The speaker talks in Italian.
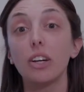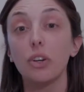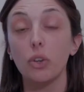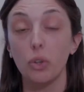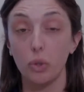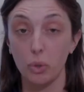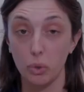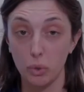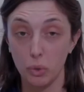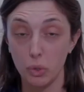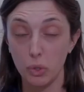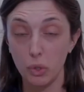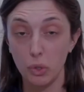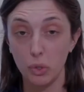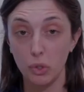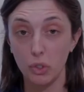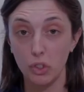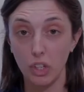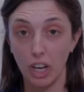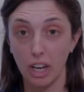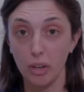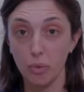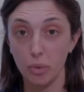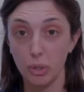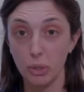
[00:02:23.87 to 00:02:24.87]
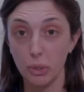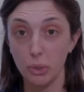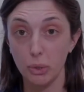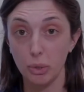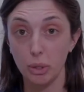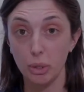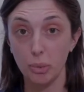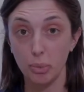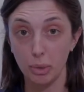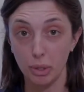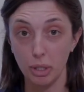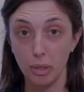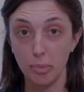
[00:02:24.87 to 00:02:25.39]
conosco già questo
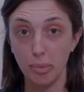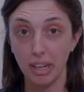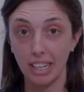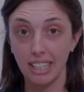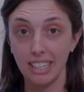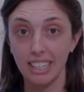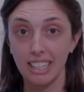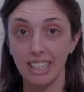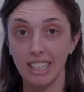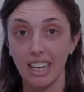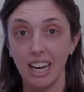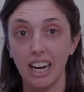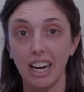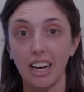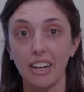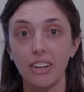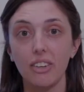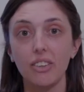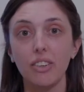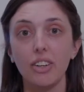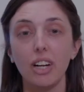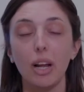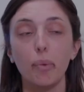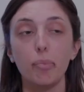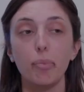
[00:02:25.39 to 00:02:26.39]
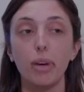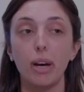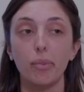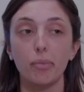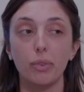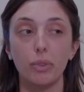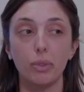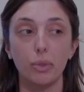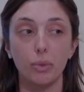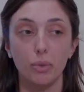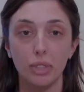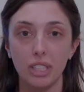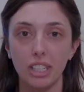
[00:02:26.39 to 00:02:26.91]
tipo di macchinario,
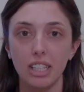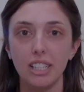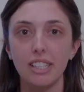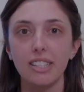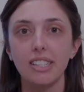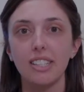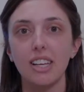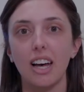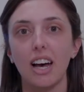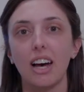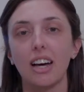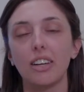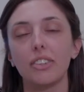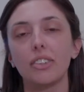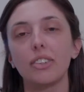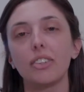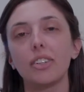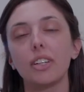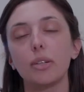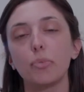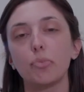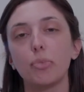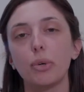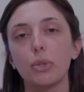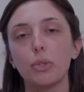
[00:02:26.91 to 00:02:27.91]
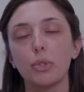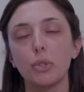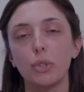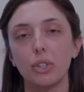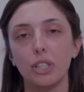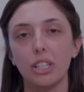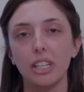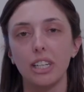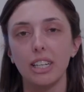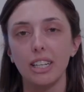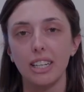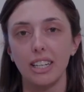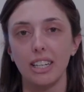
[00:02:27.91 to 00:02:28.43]
l'abbiamo utilizzato e posso
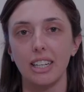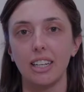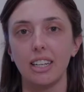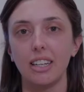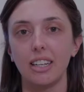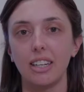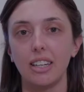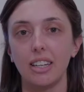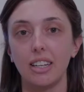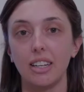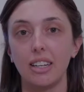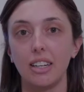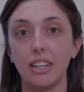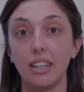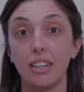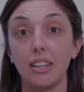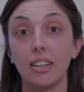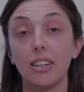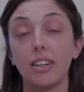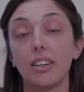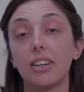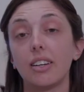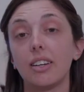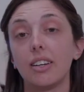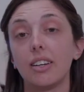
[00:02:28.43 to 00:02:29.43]
dire che